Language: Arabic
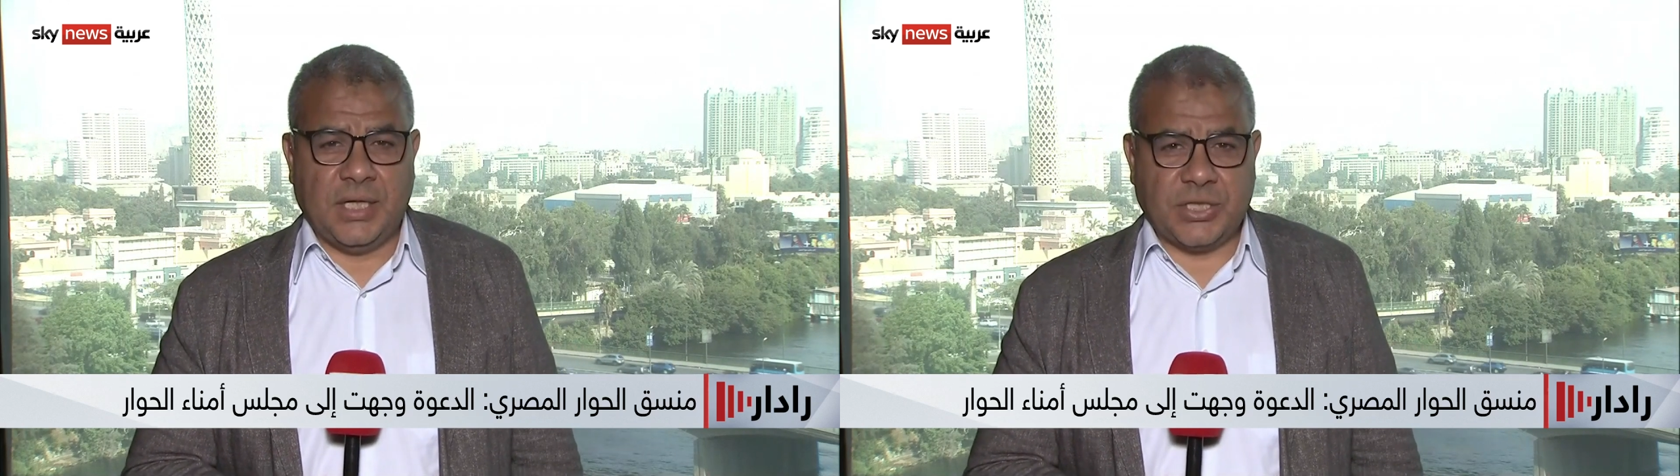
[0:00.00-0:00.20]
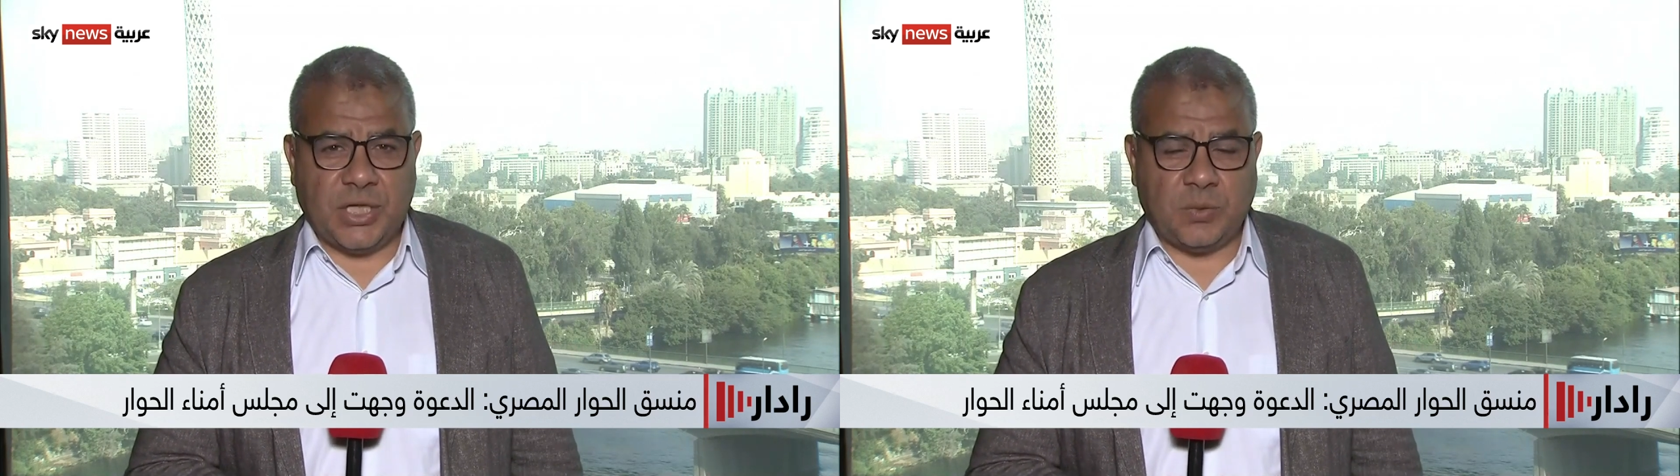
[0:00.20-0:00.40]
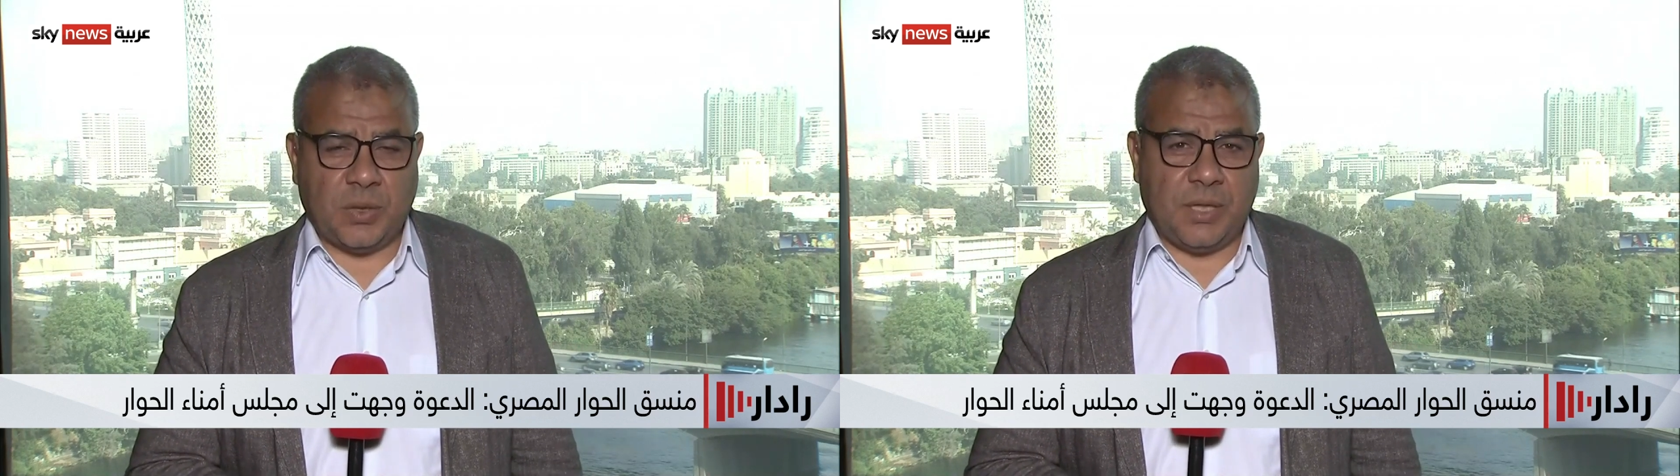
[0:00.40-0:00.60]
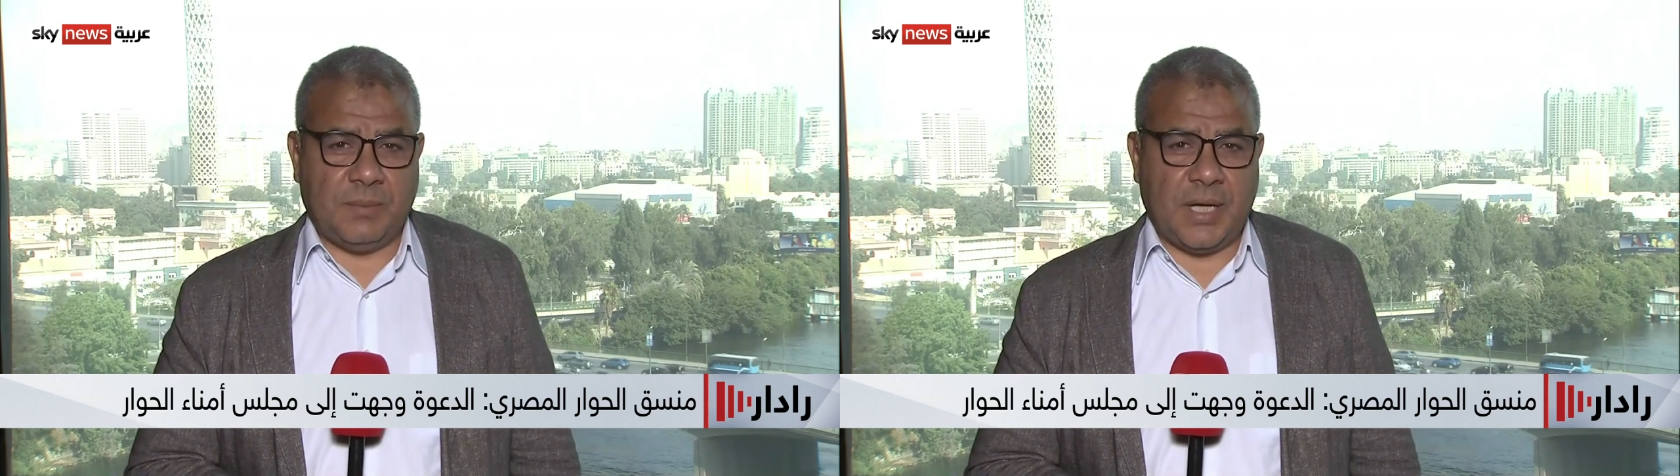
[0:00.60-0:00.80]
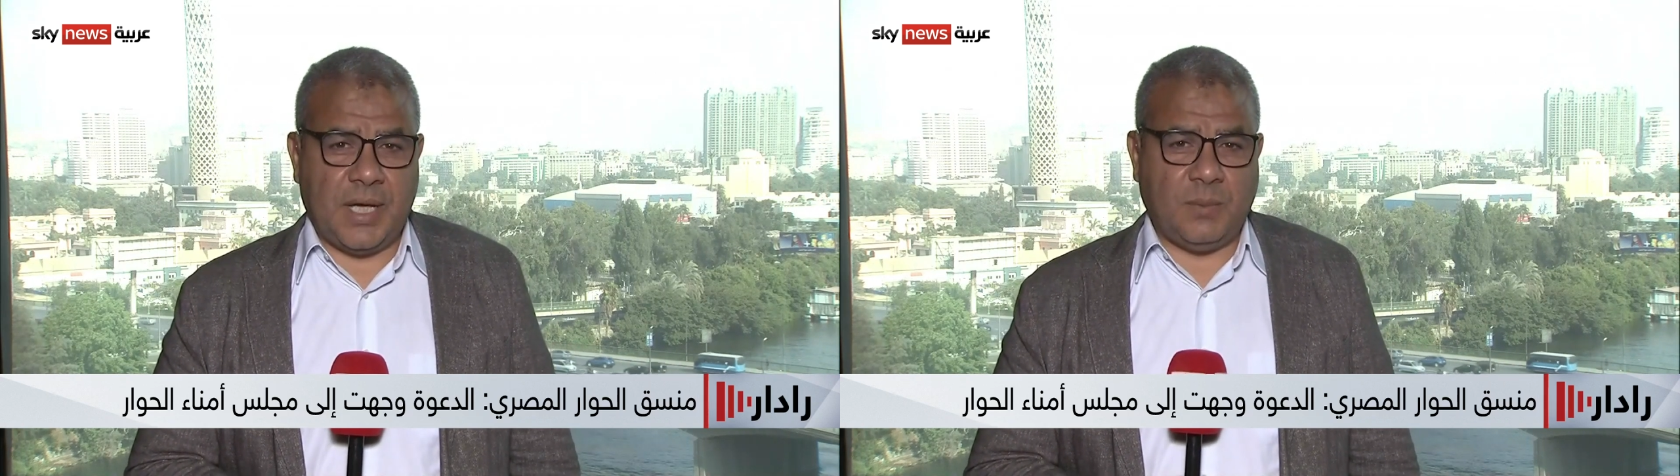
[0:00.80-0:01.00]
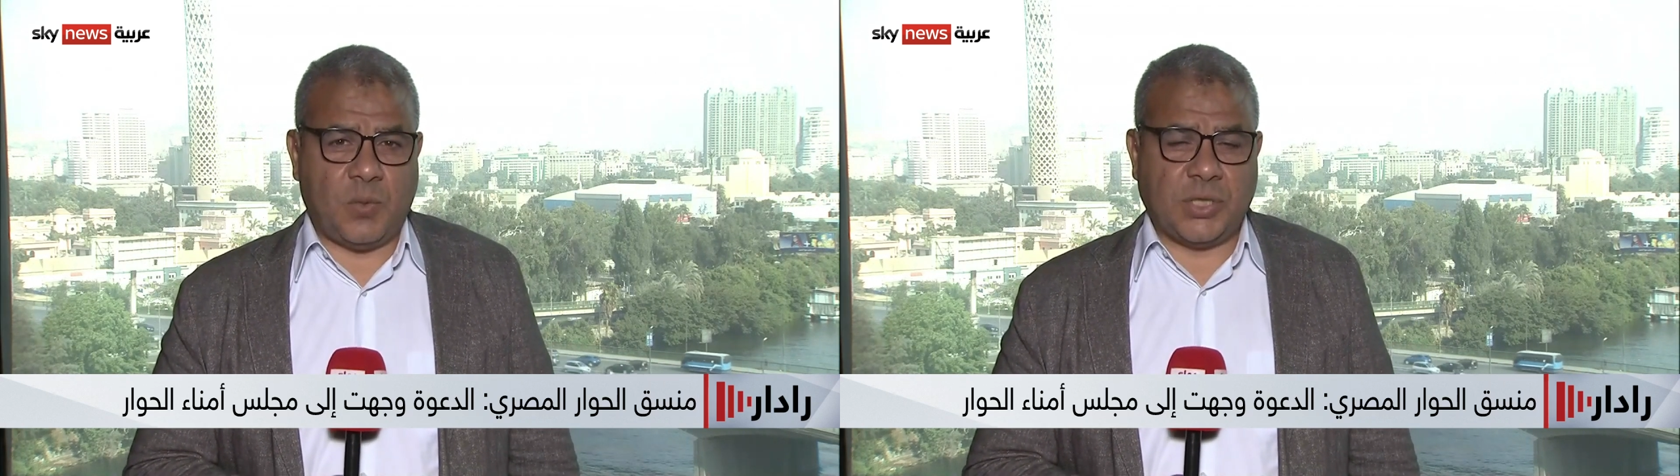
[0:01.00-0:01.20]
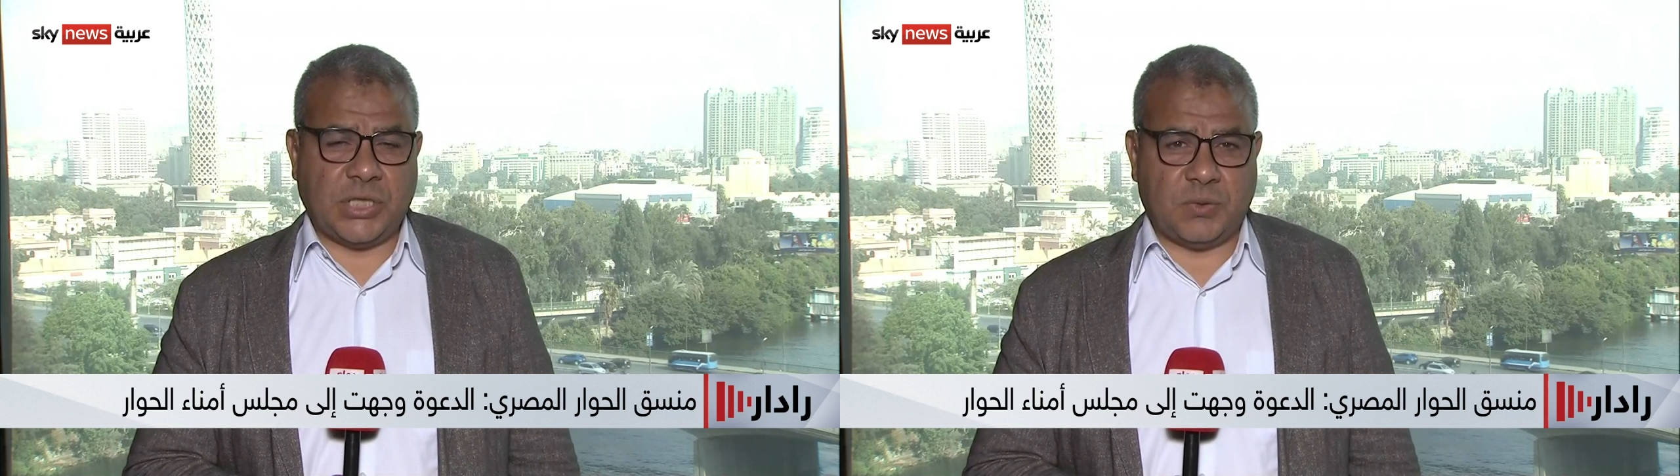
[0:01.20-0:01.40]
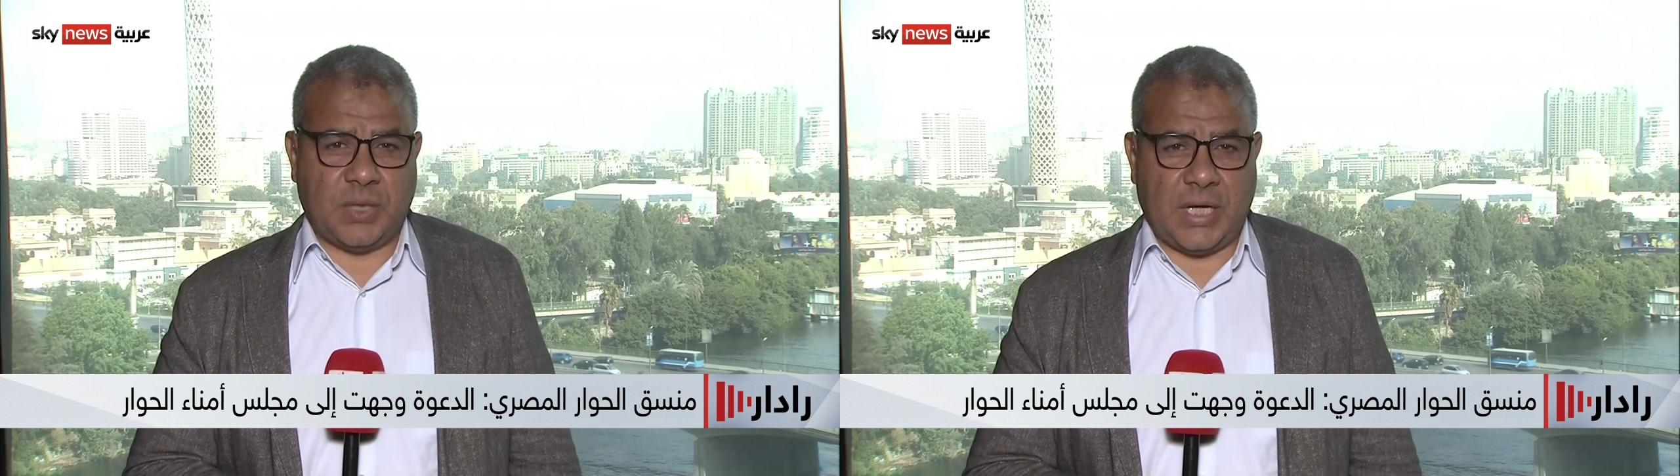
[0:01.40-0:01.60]
جدول المهام
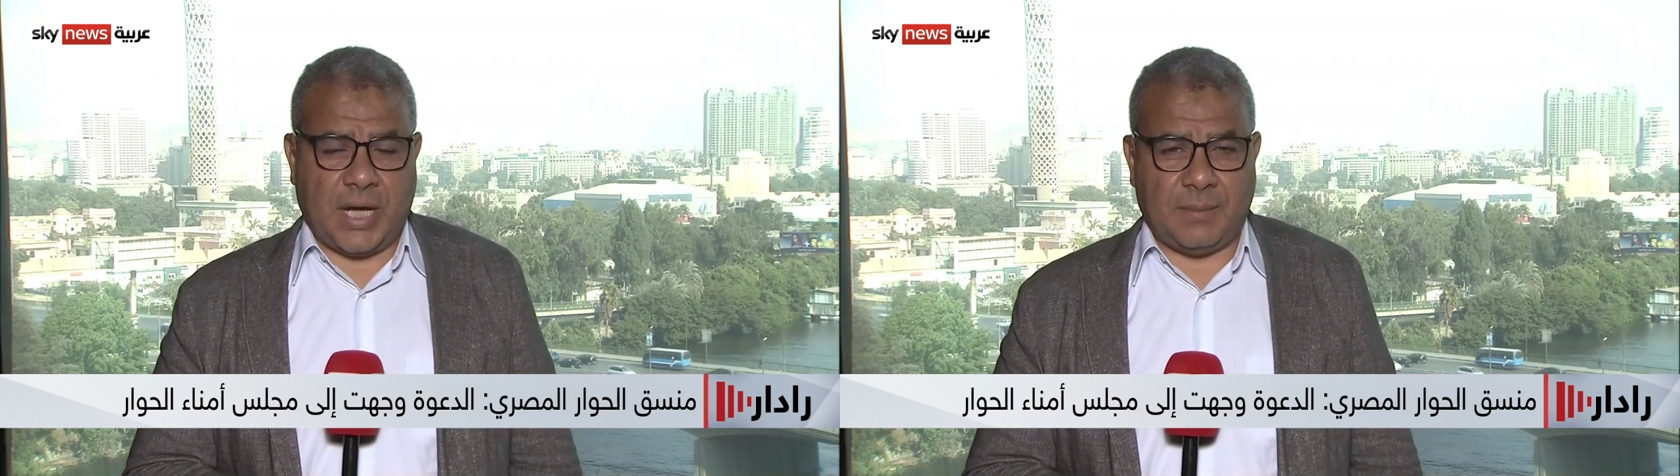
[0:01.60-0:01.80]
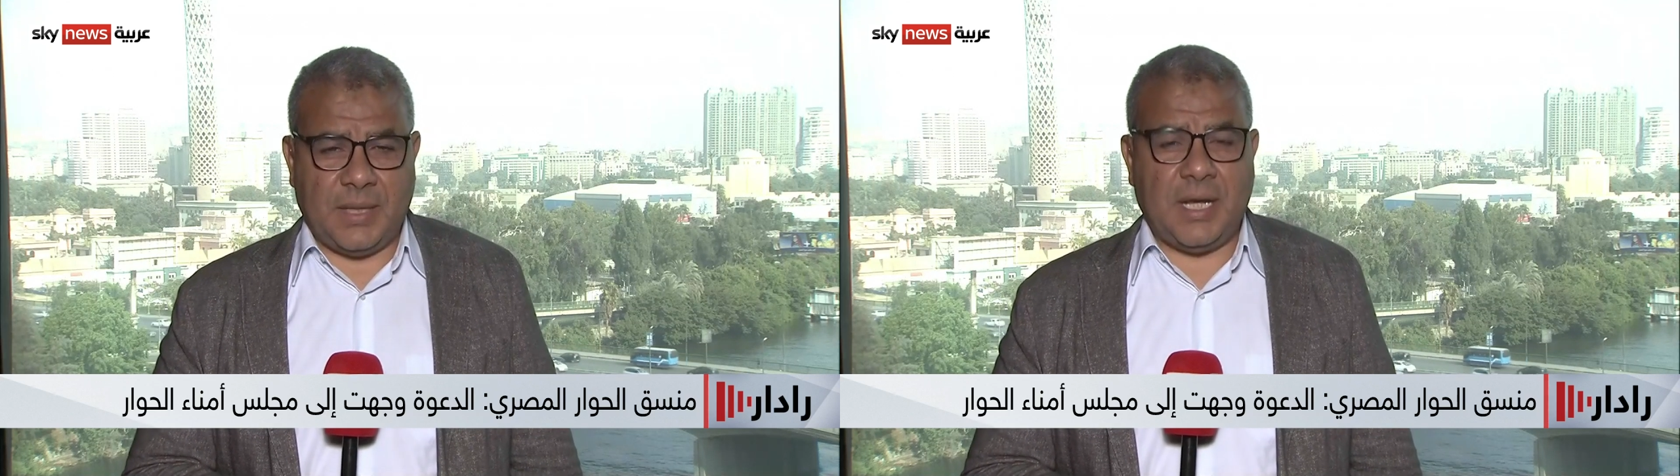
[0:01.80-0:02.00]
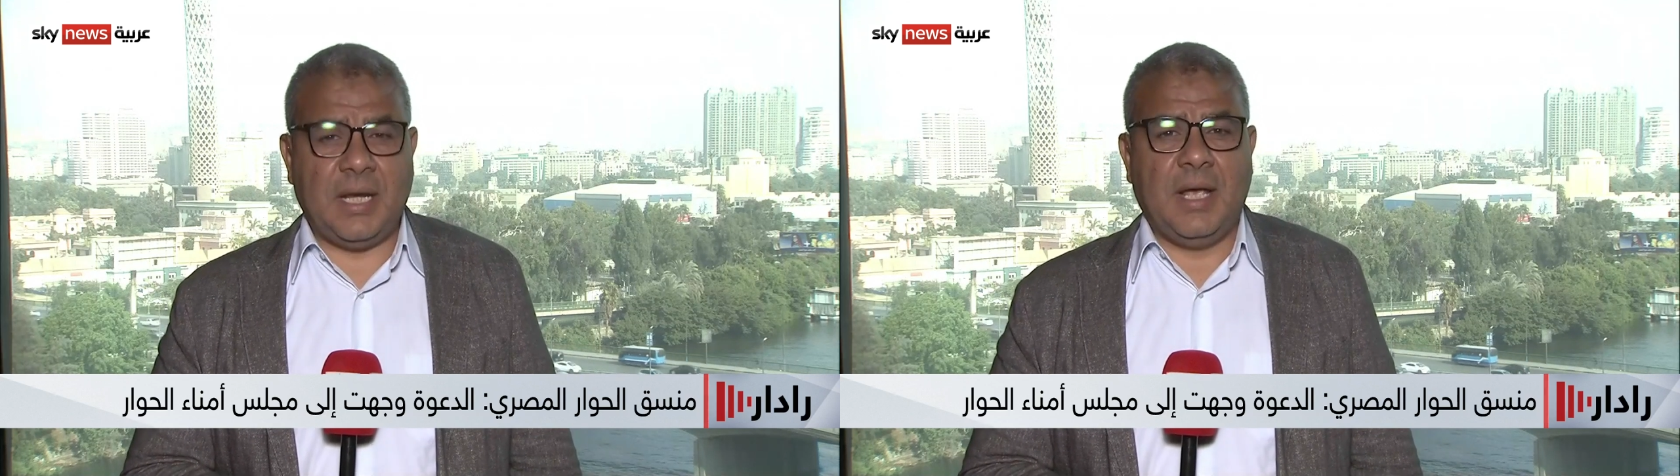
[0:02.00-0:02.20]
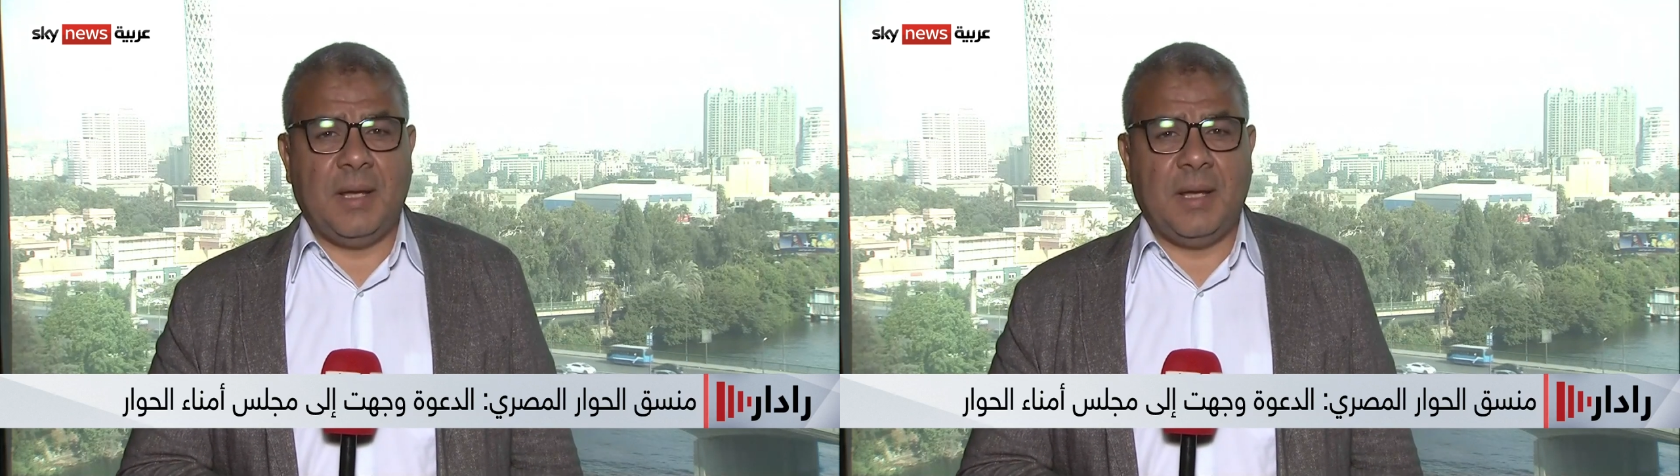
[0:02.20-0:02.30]
وجدول الأعمال